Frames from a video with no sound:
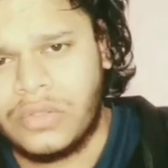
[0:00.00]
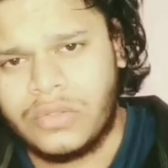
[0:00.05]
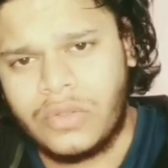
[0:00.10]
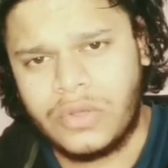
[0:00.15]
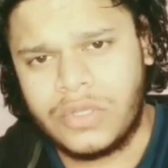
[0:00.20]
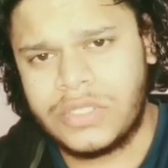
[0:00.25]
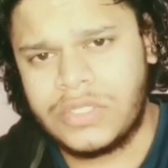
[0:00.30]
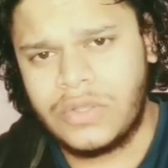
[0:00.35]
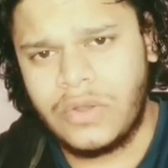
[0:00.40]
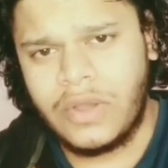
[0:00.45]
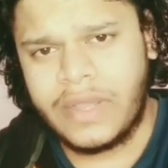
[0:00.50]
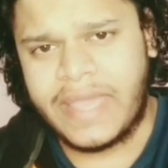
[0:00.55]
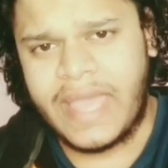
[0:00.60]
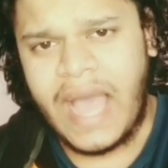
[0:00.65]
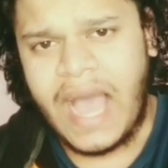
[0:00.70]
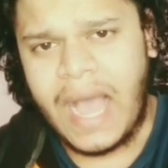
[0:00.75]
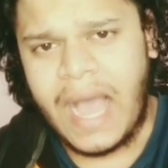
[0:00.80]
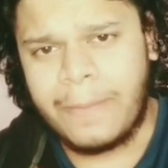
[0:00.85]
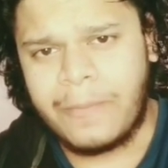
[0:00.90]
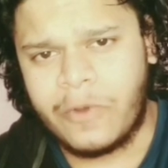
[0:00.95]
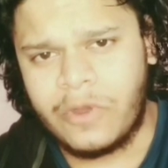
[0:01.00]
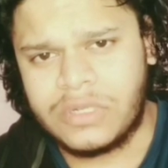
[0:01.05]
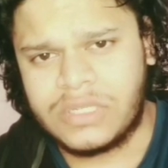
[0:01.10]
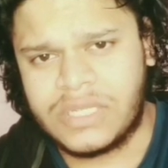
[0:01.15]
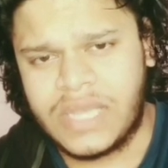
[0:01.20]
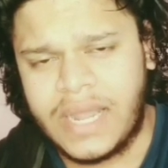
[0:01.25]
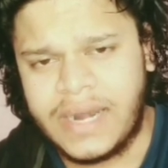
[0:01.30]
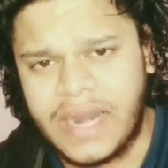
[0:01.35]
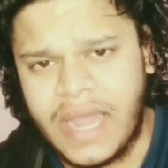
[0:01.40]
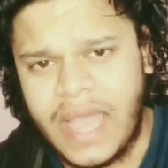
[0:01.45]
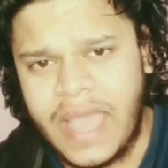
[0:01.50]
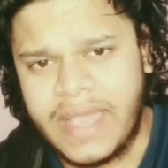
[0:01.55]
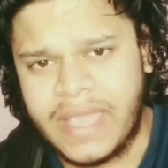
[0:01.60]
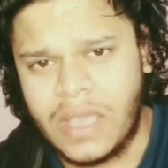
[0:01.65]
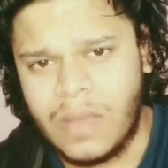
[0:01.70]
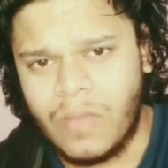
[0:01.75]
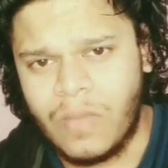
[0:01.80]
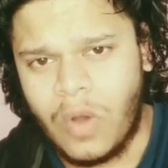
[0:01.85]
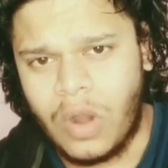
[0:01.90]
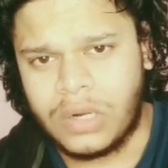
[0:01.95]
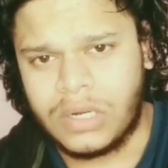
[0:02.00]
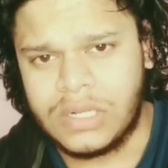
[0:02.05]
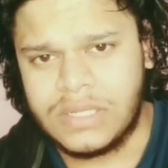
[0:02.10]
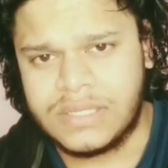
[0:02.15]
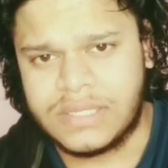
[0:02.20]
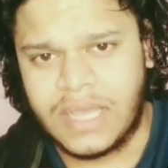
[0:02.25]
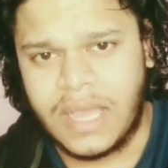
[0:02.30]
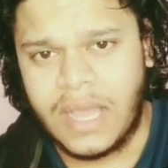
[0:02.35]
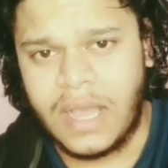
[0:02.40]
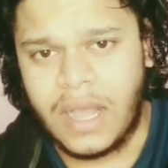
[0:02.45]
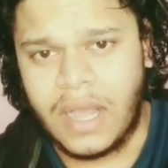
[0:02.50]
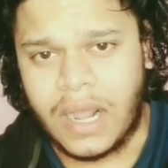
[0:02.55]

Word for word: दोस्तों क्या आपको जानना है कि मॉडल्स का